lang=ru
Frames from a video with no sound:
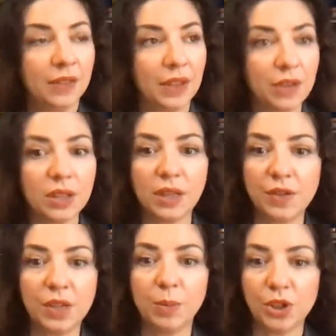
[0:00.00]
наверное,
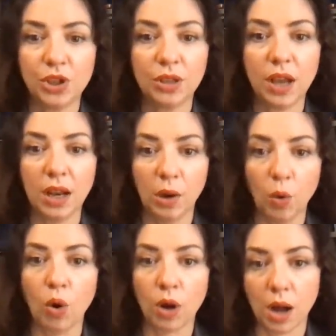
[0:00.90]
все посчитали,
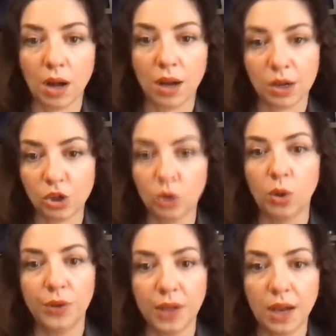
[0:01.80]
о, как
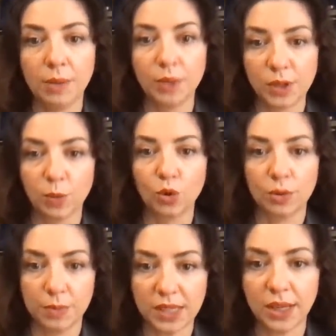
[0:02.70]
хорошо, да, мы
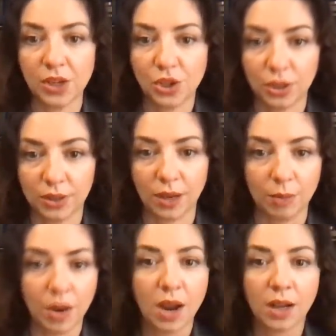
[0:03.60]
сможем назначить
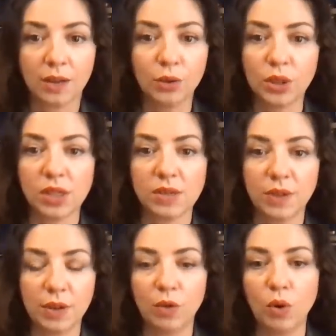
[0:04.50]
там кого-то
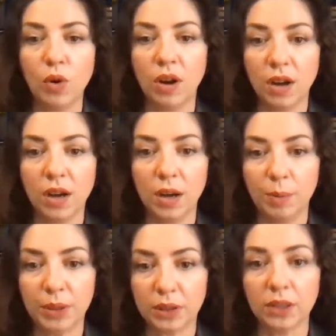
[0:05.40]
своего э,
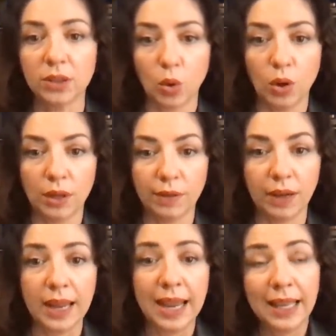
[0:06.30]

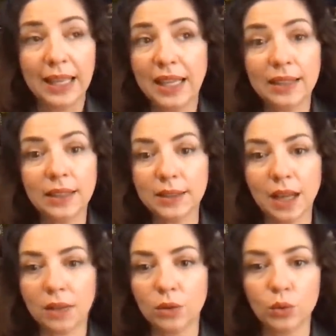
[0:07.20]
подконтрольного. И это
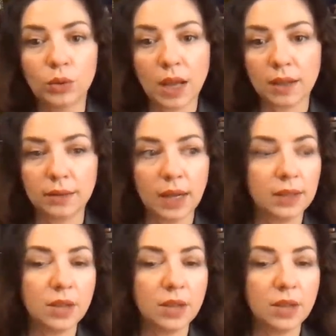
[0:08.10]
так, ну, так, так не